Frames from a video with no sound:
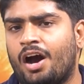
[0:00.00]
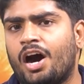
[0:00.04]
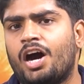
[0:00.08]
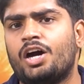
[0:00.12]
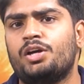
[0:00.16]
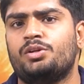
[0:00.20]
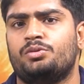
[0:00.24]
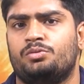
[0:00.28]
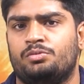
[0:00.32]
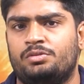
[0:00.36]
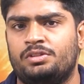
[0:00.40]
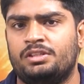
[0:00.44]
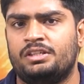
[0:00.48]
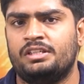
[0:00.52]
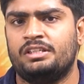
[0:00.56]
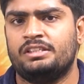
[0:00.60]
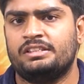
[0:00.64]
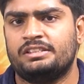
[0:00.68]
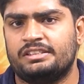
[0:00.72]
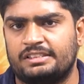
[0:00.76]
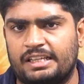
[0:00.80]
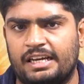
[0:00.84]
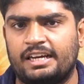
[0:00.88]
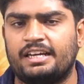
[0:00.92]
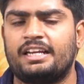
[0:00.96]
ఆరు
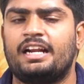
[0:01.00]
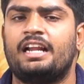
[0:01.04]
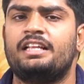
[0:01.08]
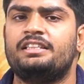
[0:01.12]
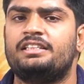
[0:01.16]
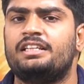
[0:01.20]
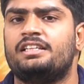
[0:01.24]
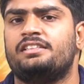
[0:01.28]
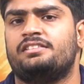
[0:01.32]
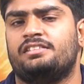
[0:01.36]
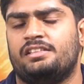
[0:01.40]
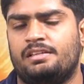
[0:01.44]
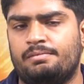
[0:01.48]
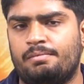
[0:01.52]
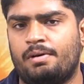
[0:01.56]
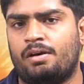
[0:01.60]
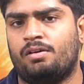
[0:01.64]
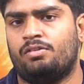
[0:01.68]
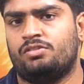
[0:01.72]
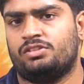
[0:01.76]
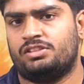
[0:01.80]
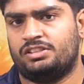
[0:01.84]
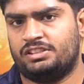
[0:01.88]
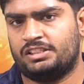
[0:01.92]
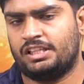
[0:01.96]
సంక్రాంతికి సినిమా
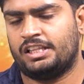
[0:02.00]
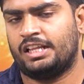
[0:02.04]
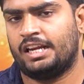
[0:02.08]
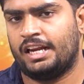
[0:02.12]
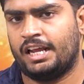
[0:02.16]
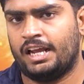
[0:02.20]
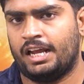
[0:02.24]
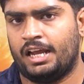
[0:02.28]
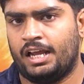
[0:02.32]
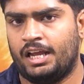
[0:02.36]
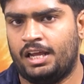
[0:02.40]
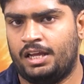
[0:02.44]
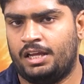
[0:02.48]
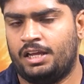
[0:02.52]
వస్తుందనే